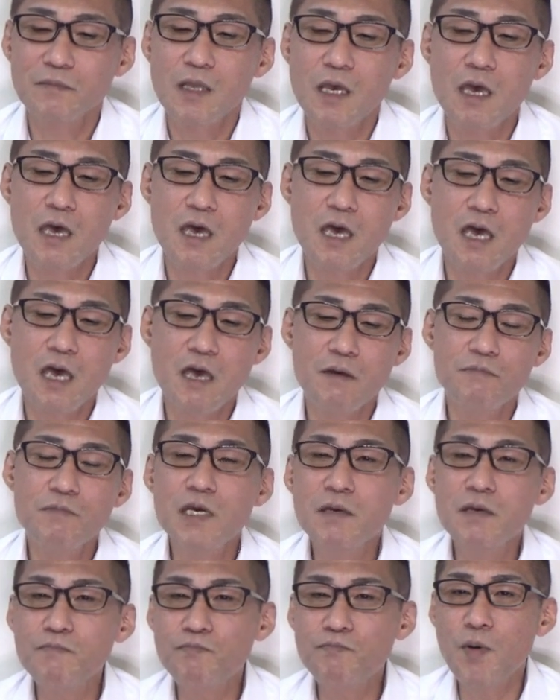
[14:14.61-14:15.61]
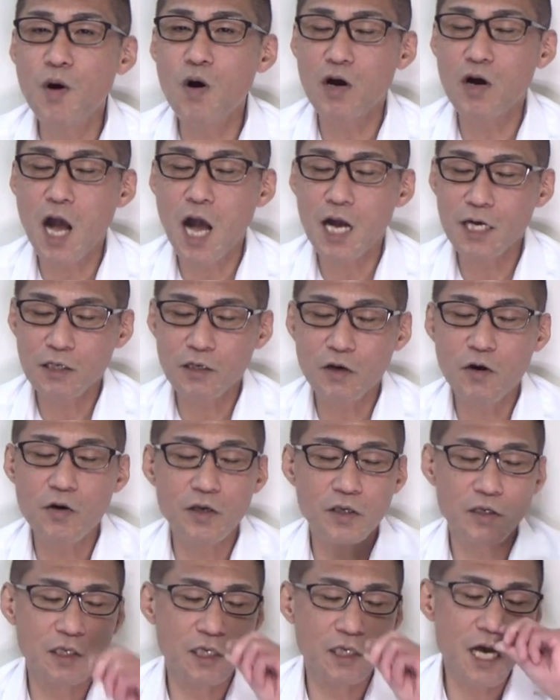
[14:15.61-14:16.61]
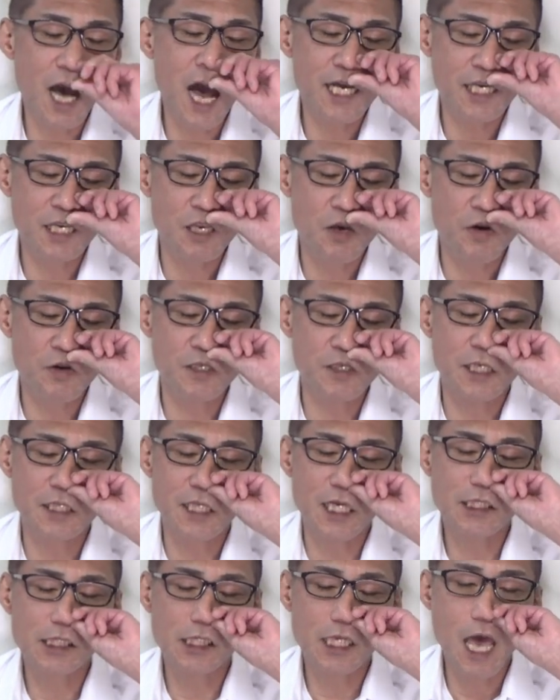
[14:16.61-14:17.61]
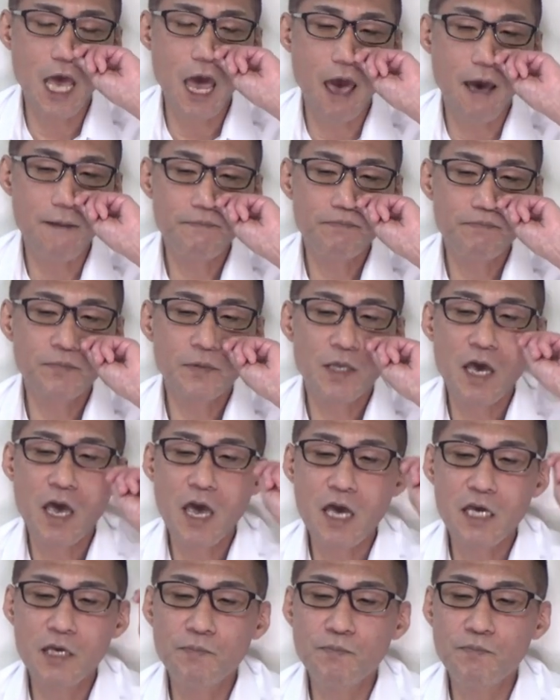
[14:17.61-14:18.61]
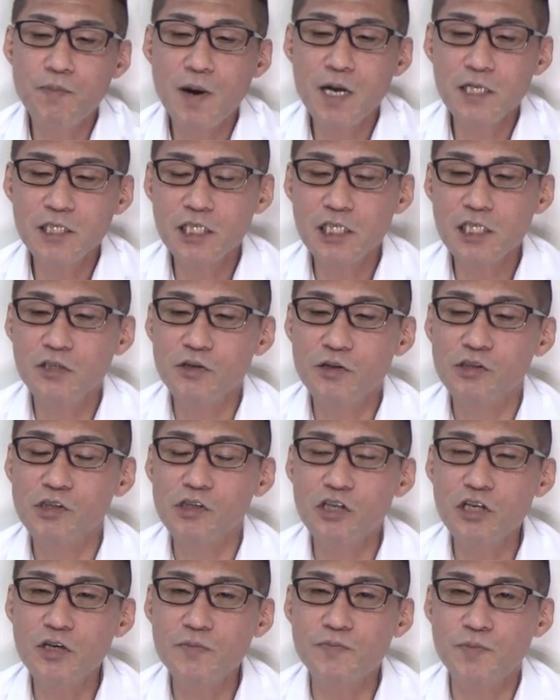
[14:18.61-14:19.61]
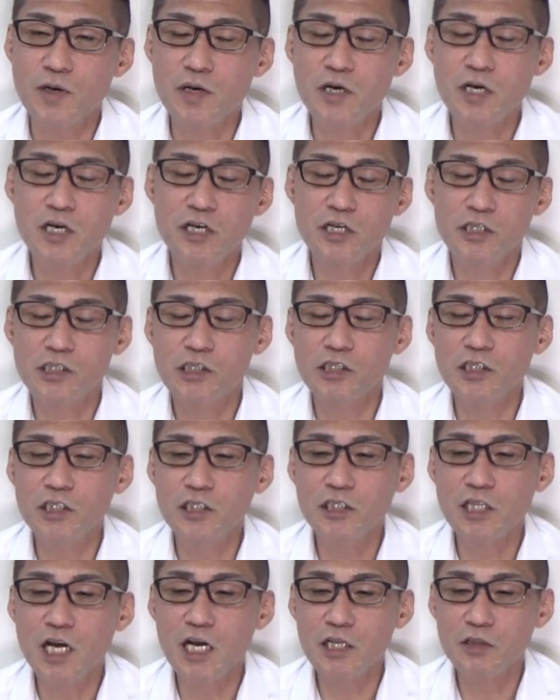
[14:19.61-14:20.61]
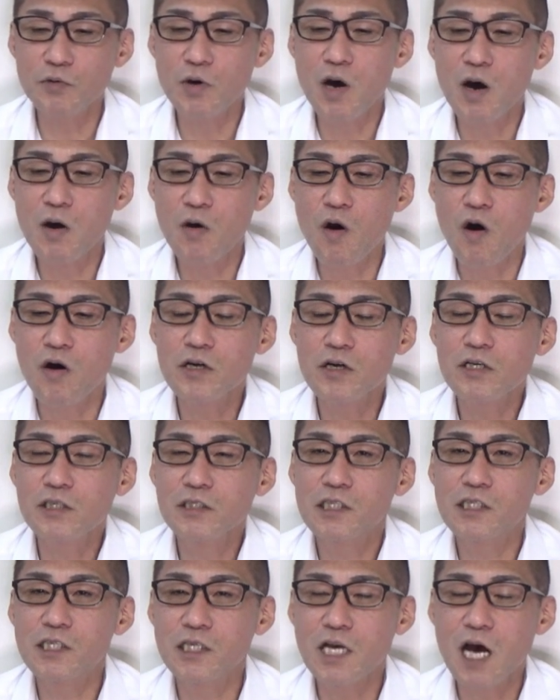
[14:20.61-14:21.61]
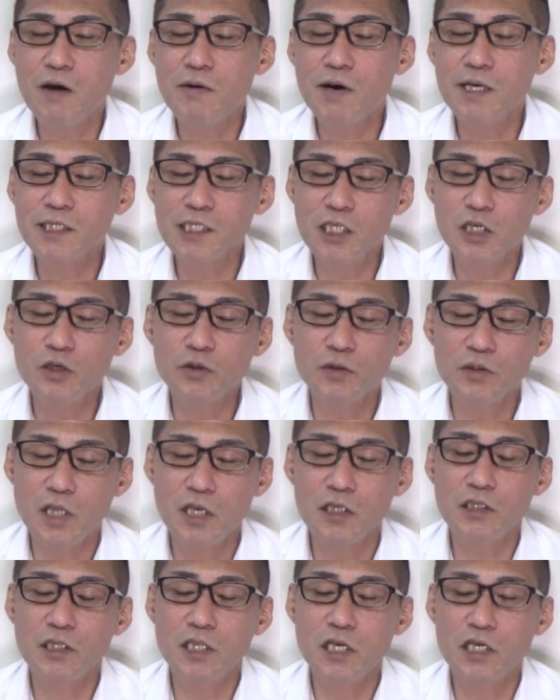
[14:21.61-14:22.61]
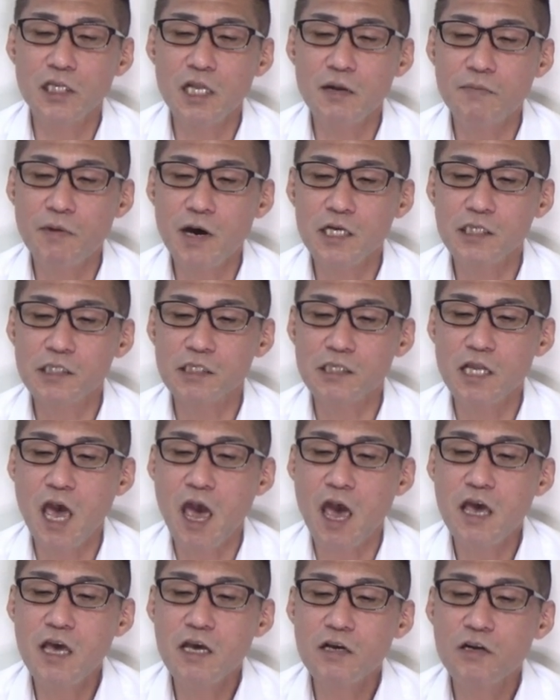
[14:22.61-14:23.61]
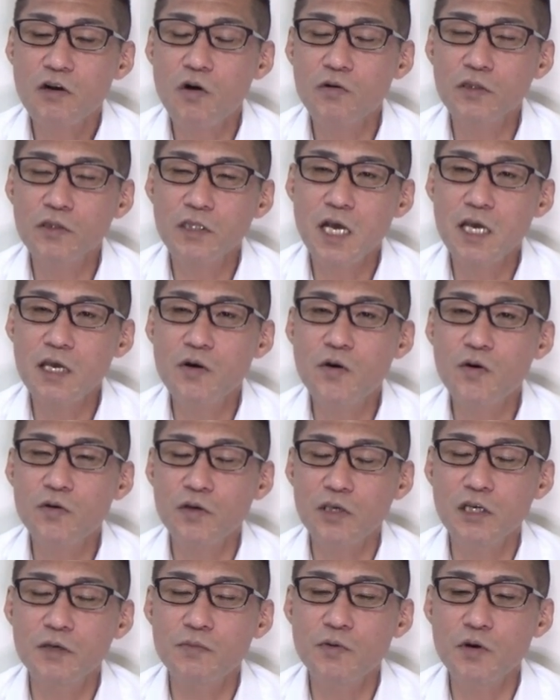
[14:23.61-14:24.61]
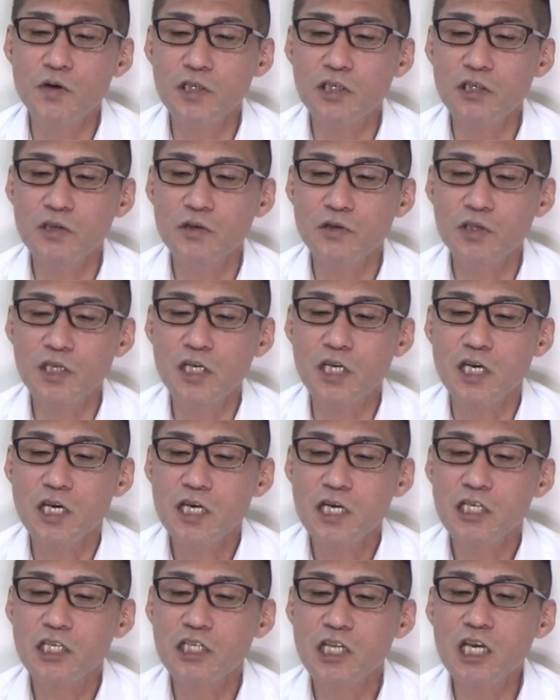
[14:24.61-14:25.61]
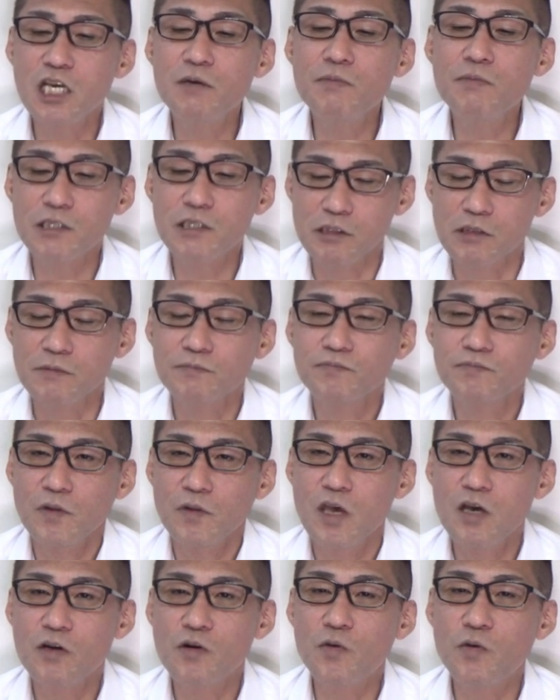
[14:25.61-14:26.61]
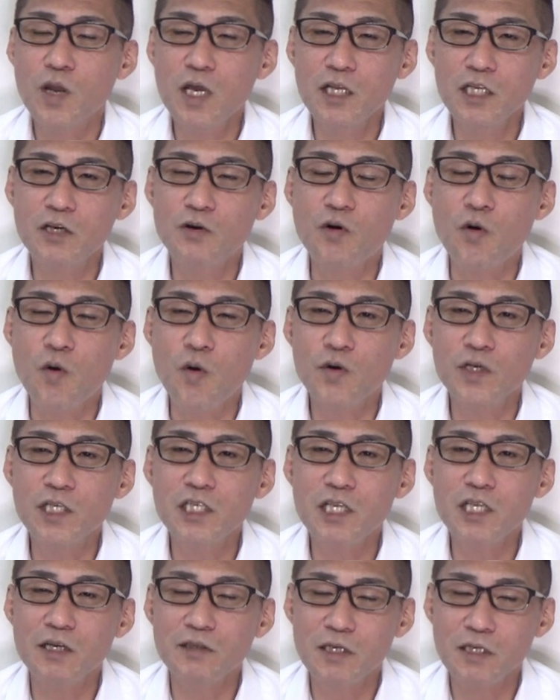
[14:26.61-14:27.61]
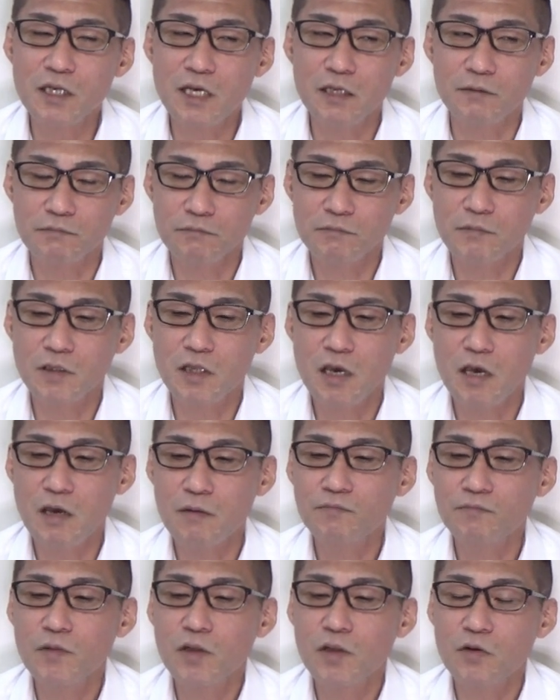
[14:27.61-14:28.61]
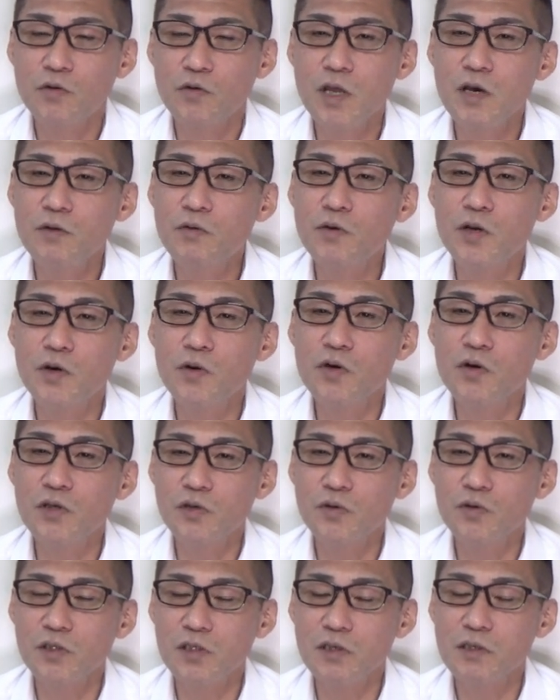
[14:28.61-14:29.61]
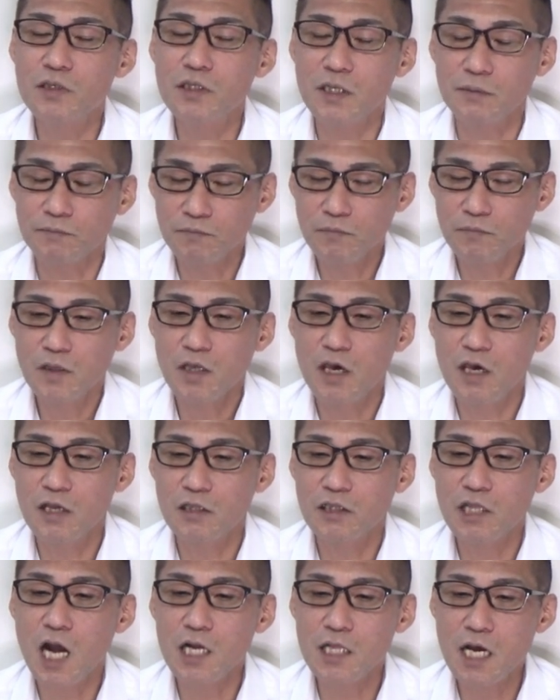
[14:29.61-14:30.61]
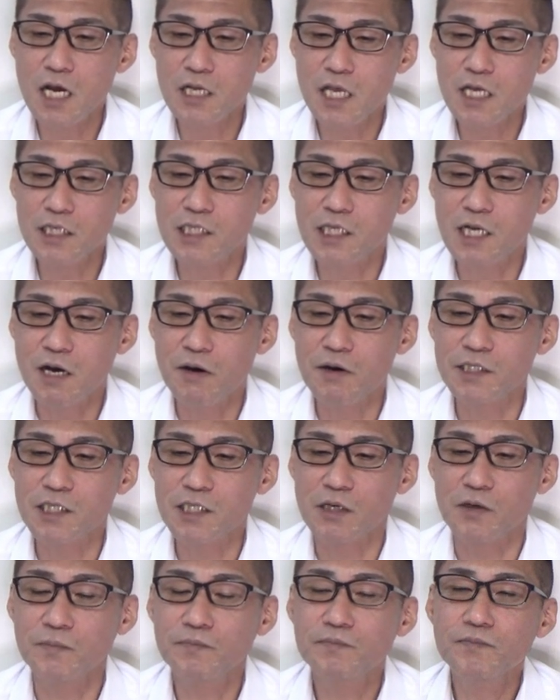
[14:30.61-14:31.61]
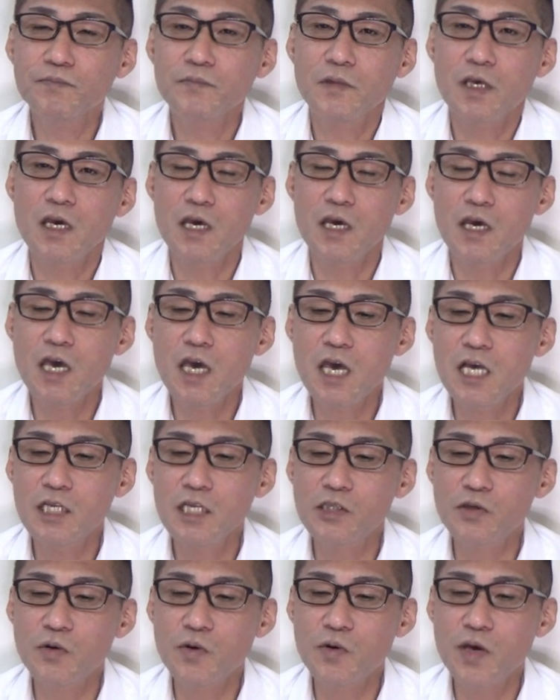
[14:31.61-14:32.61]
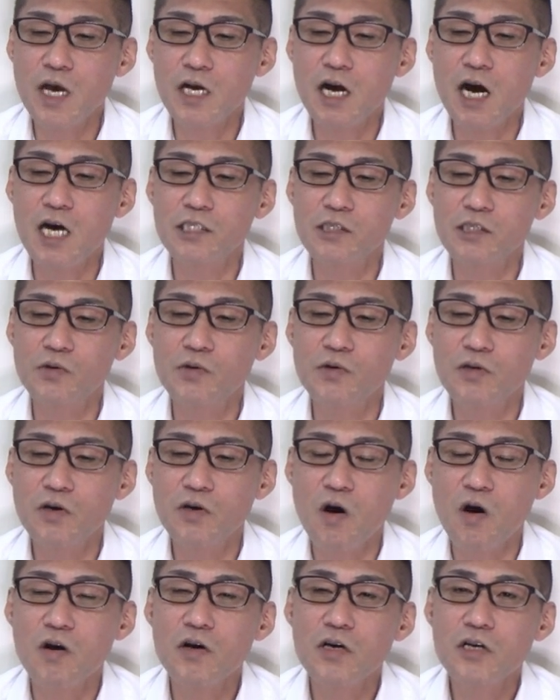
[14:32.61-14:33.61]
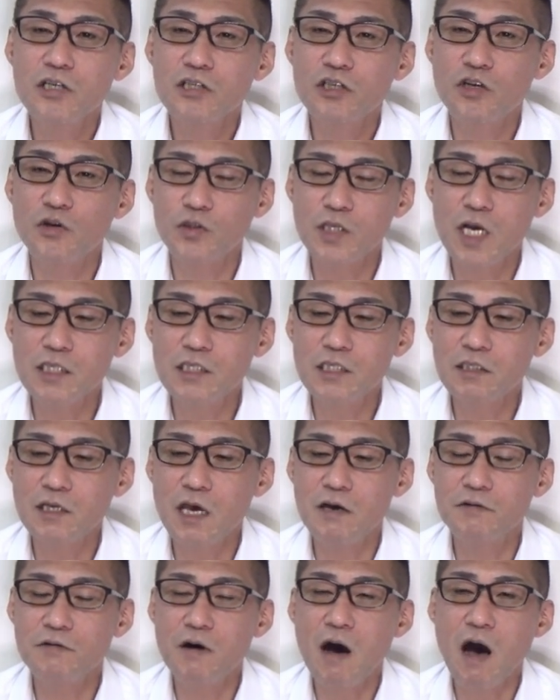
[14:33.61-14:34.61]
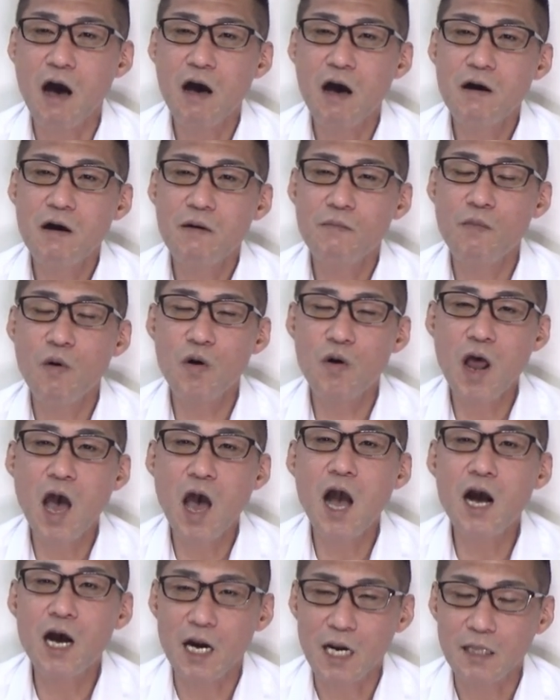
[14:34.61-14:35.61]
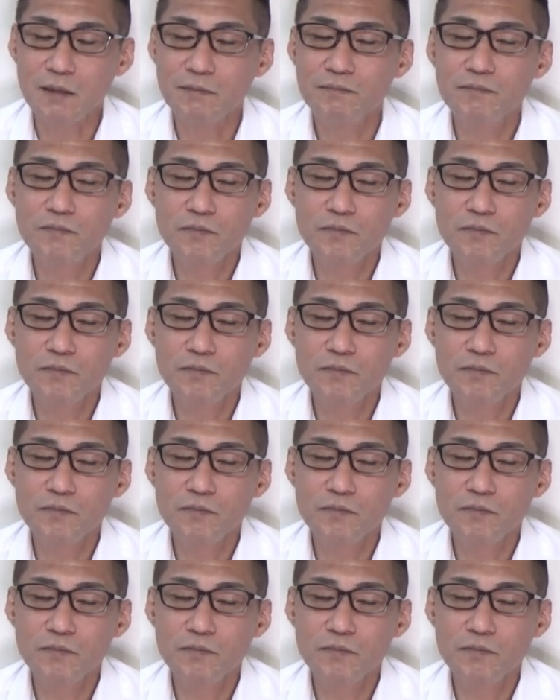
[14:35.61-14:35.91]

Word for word: えー、民放各国各局がですね、えー、一般人のスクープ、えー、ツイッターとかを使わせろって言ってきた場合ですね、こんな要求も一緒にしてきます。えー、これに合意してください。ね。これを了承してください。えー、ただで使わせろ。え映像や画像の著作権はもらうから。